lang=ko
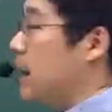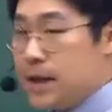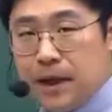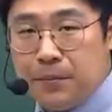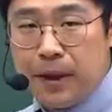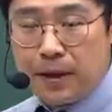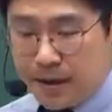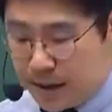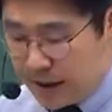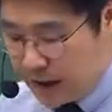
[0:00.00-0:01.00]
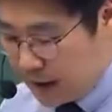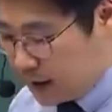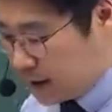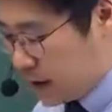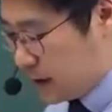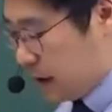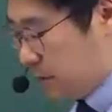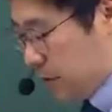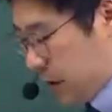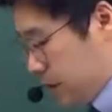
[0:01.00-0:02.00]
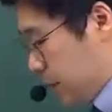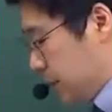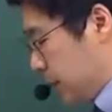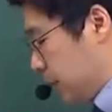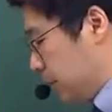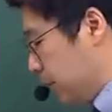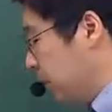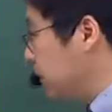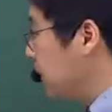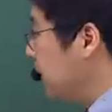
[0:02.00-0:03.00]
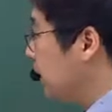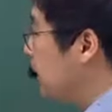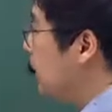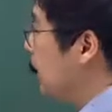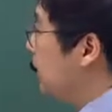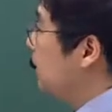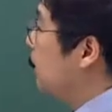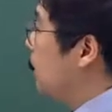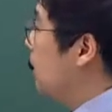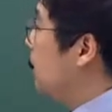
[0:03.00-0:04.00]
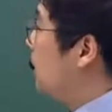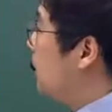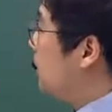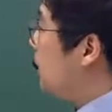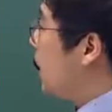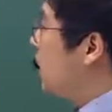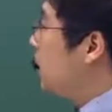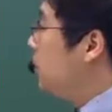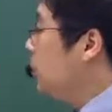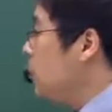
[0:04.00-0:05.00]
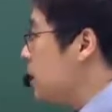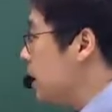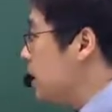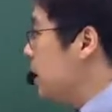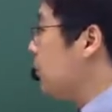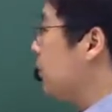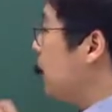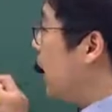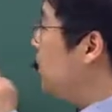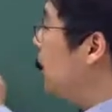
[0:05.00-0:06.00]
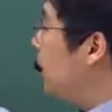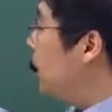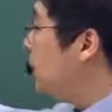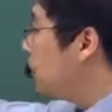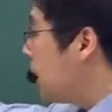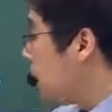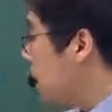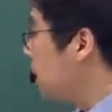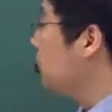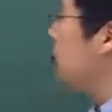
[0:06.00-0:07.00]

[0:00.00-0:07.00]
대책입니다. 대책. 자, 사 번이 정답이 되고요. 자, 삼 번 문제. 자, 요거는 애매한 말장난